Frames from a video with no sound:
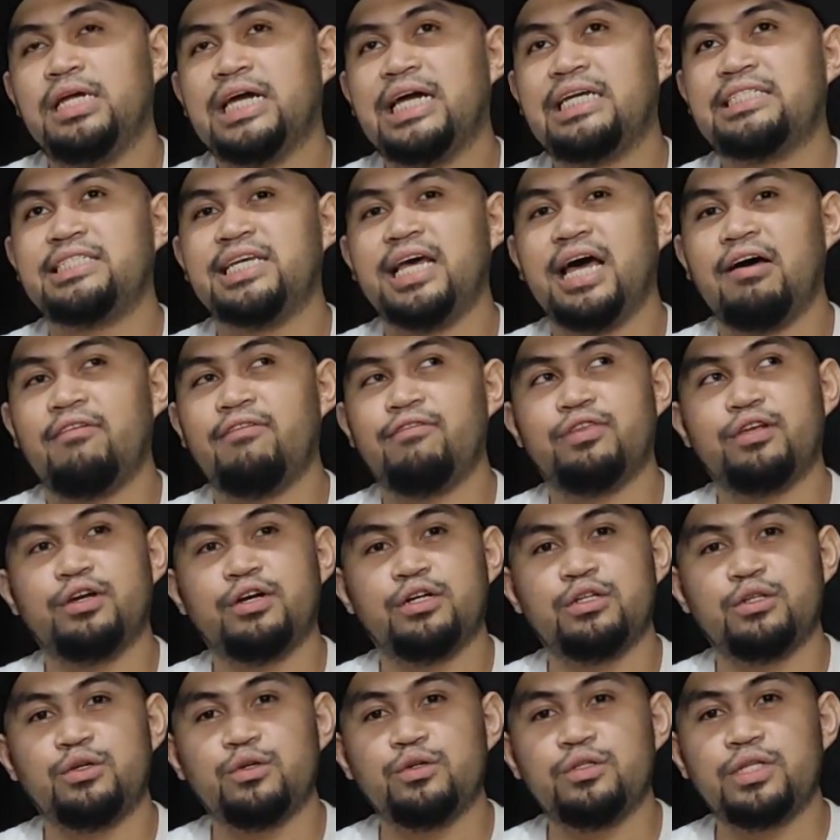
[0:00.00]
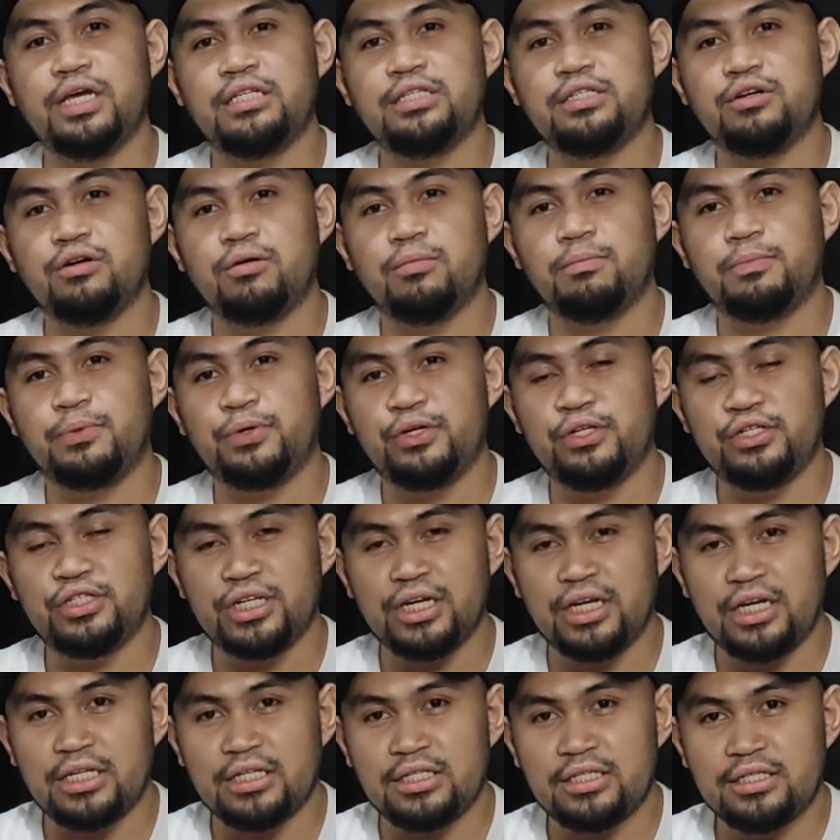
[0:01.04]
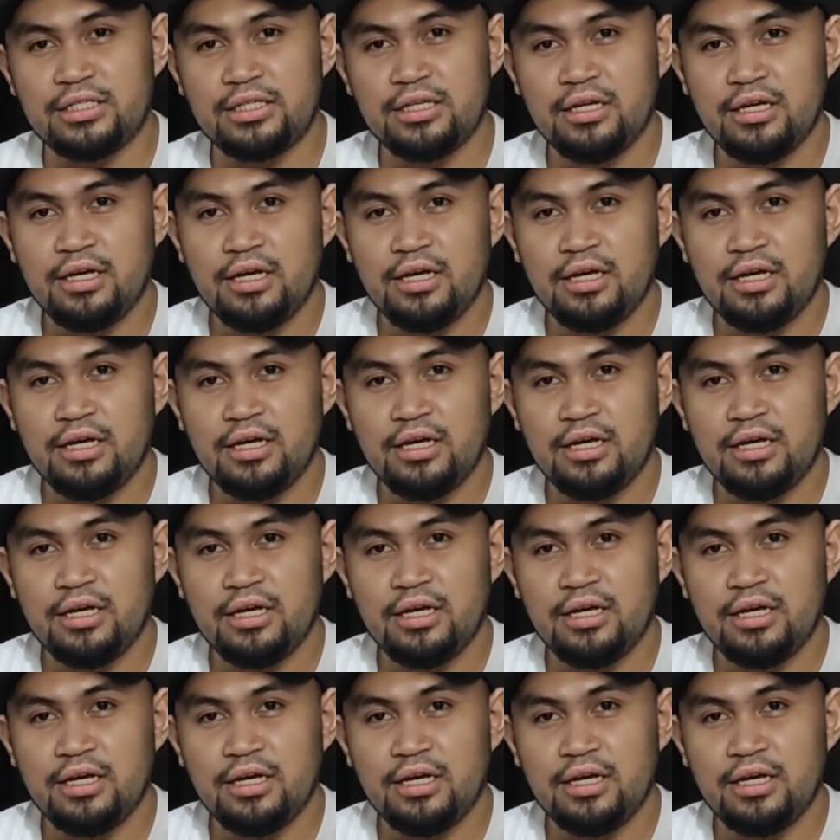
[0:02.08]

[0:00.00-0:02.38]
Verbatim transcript: Kasi after 2 days kong purchase,